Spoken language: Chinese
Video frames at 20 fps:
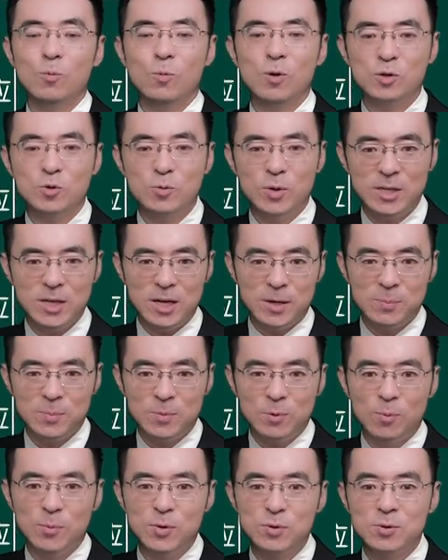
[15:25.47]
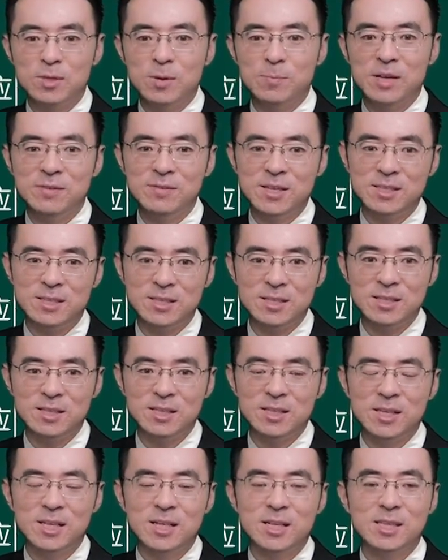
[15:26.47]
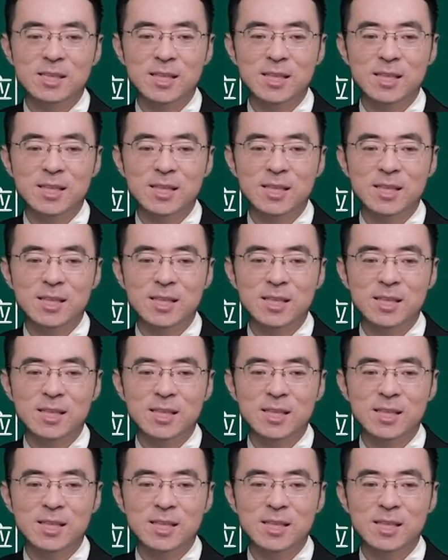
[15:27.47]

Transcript: 我追认，我们觉得没问题。